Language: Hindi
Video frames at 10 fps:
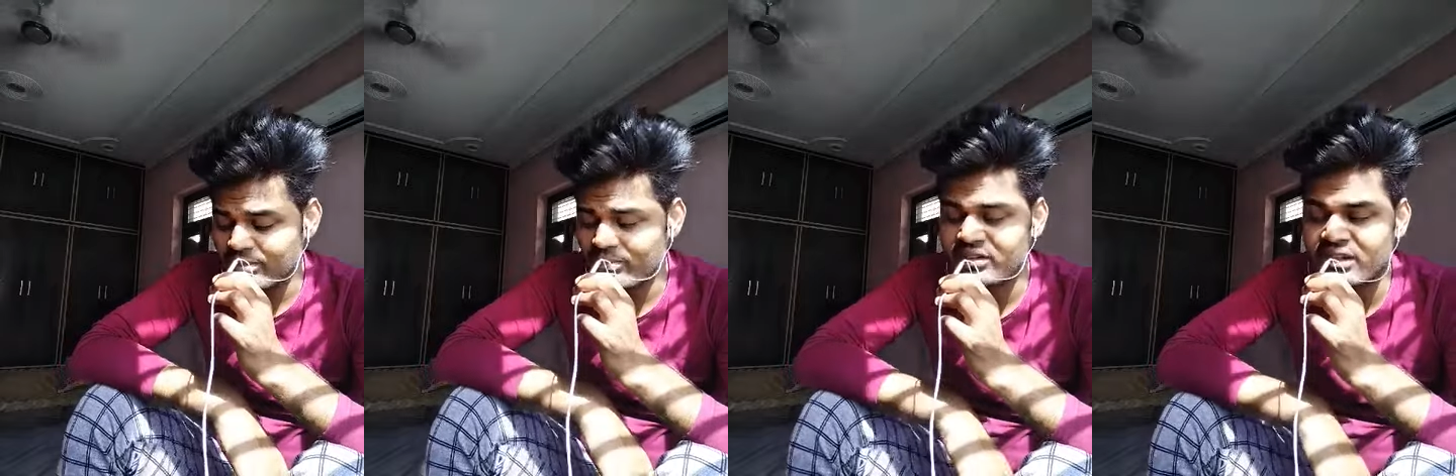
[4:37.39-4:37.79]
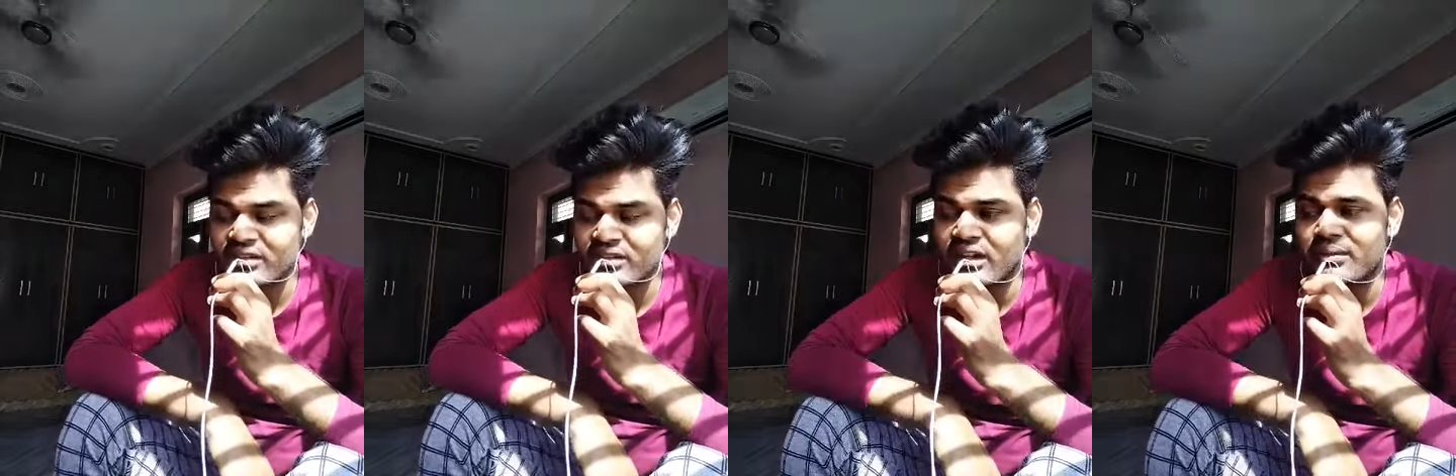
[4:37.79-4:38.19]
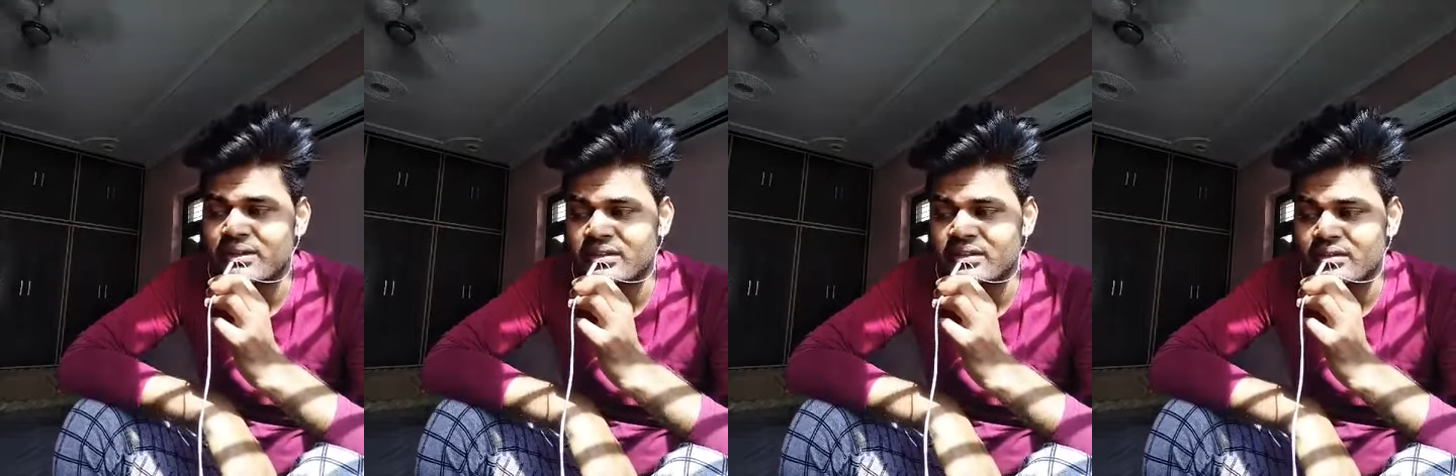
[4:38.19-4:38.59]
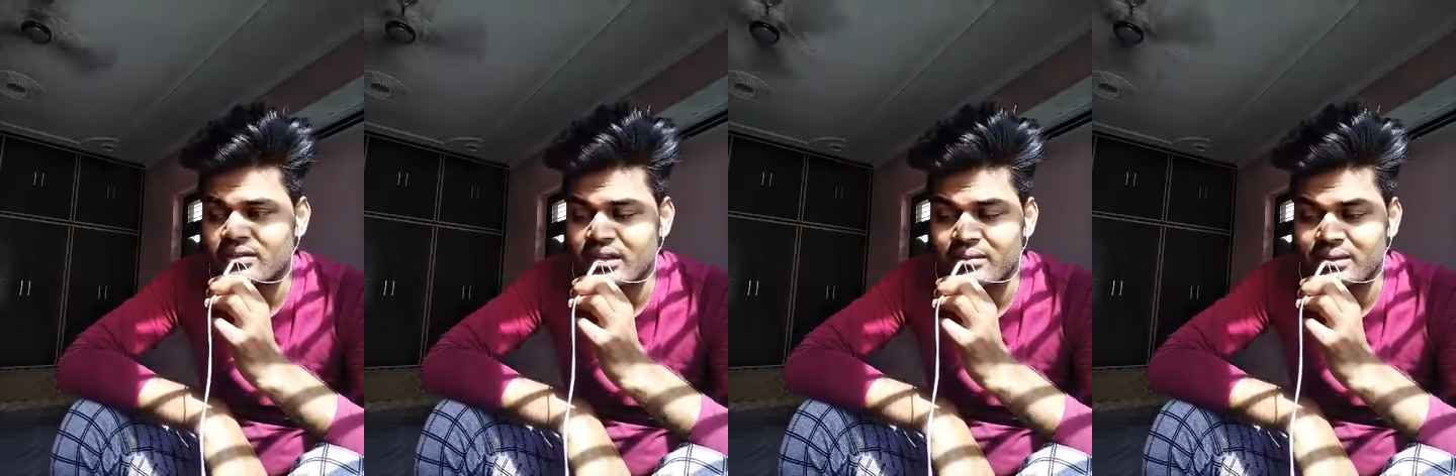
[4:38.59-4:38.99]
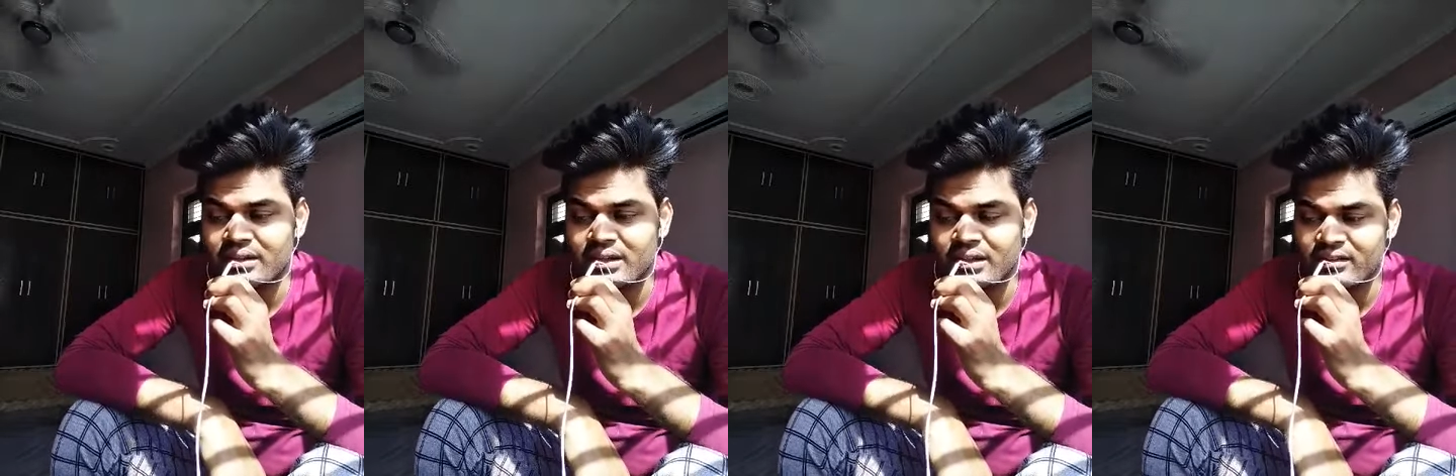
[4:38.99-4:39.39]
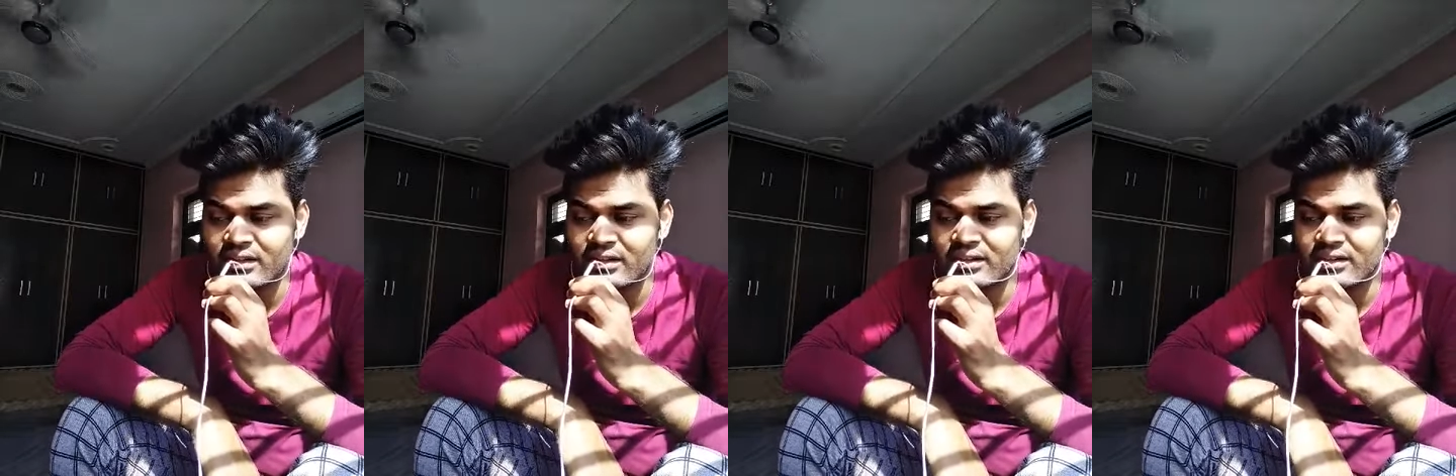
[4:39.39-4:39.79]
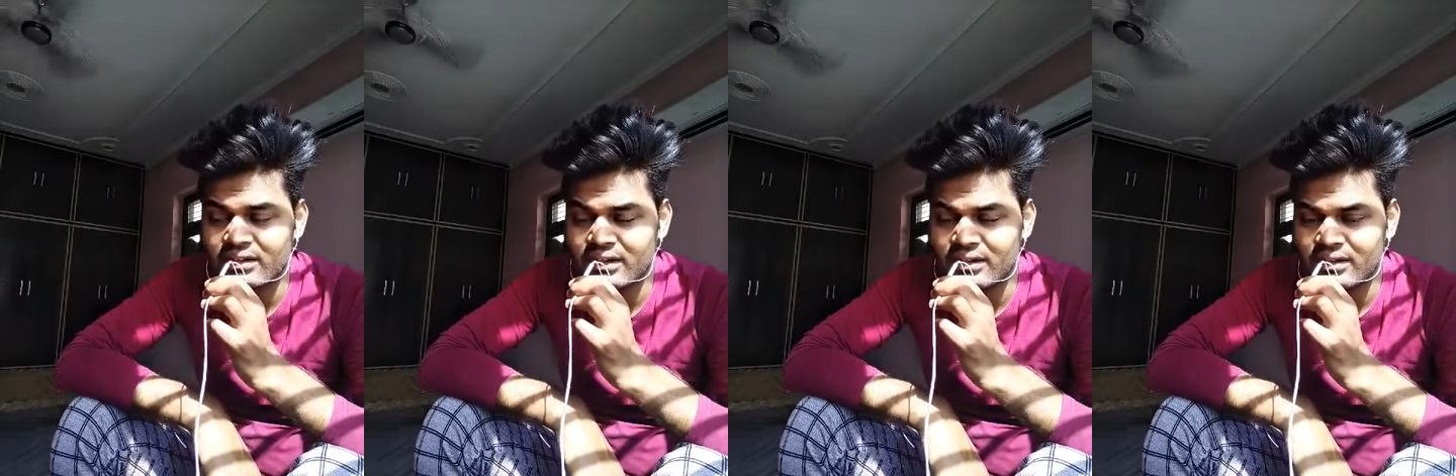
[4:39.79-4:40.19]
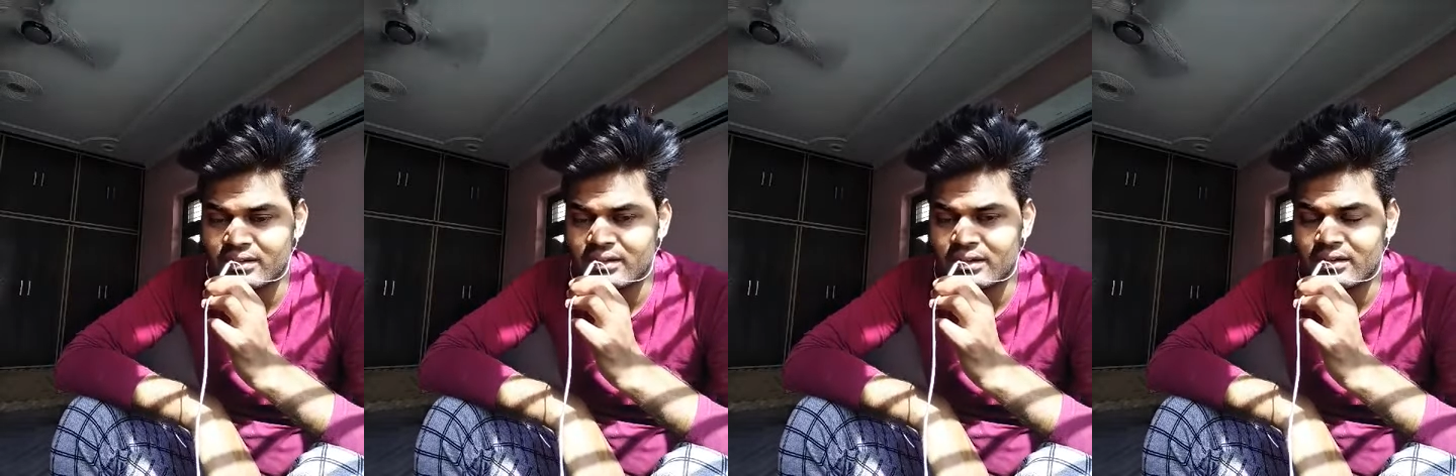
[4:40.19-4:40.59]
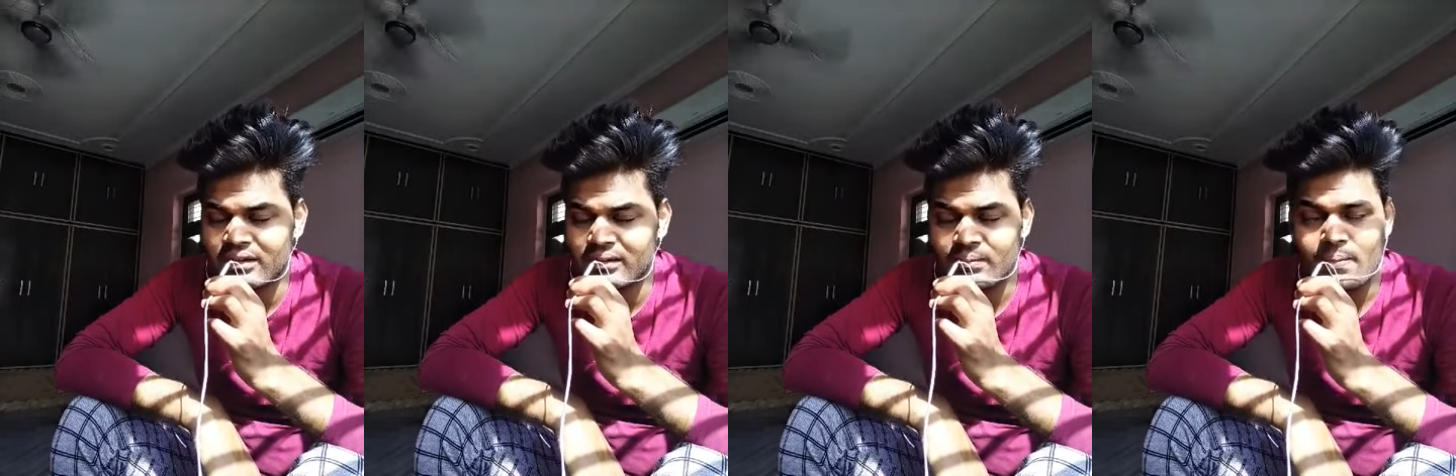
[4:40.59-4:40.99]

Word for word: वेस्टेज सामग्री सामग्री है इसे इकट्ठे करते जाना